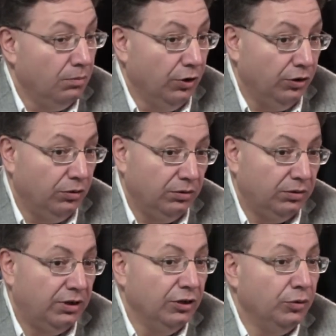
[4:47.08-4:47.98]
Bueno,
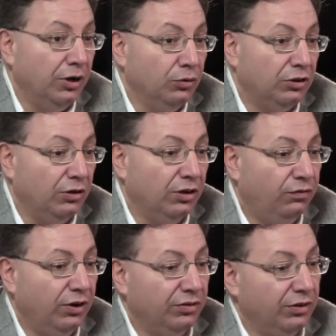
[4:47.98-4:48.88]
¿qué te hubiera gustado que
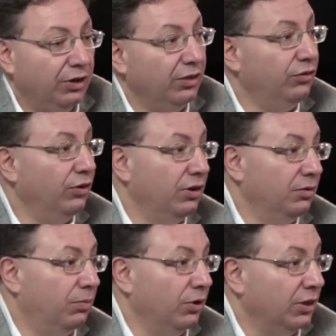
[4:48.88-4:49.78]
fuera sin
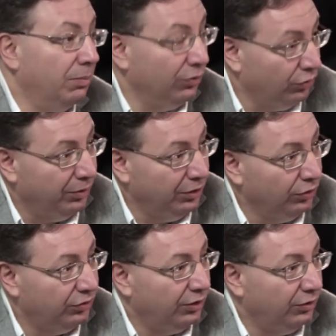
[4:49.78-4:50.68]
Sioli? Porque te pasó en
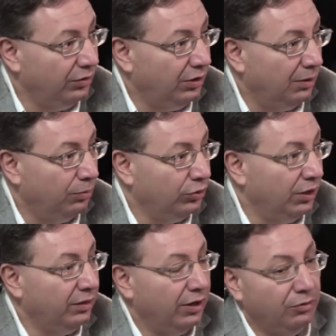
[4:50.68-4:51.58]
Mendoza, ¿no?
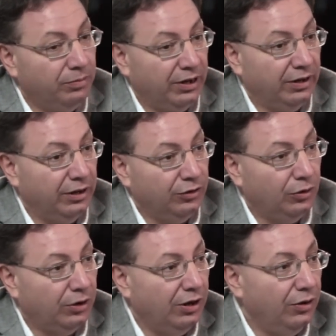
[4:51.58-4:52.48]
Apostaste a un precandidato
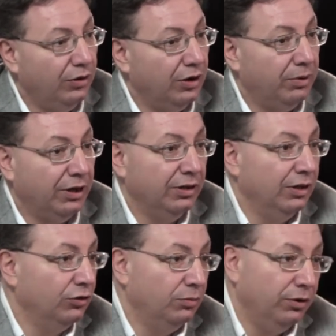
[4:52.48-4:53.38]
gobernador, el
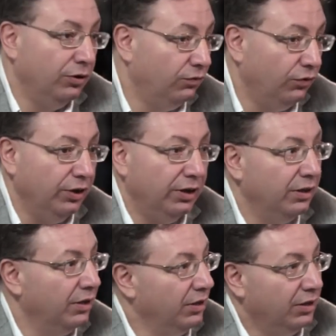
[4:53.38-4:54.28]
precandidato después no fue.
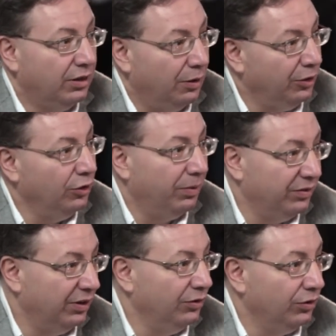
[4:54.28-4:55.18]
Te ha venido
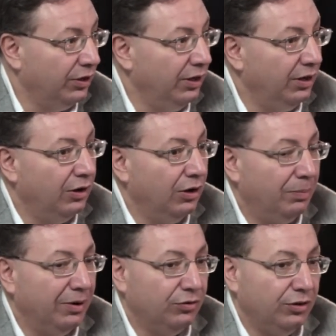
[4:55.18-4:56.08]
pasando que las
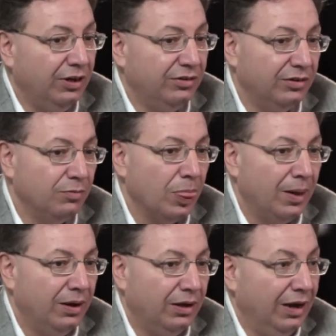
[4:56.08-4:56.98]
personas
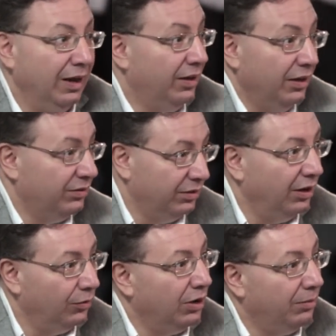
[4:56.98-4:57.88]
que elegís
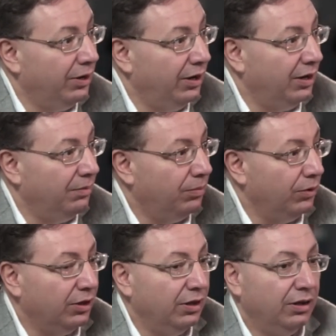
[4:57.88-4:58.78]
de alguna manera
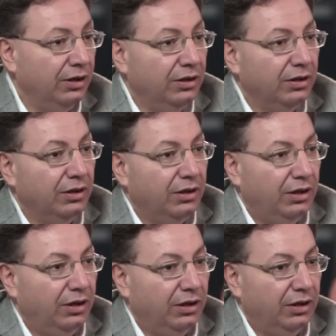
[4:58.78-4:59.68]
porque
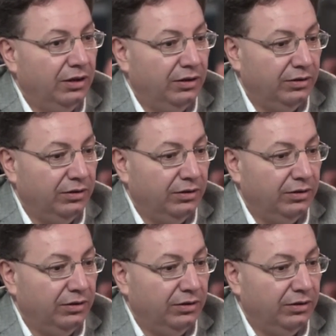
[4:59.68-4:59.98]
eh,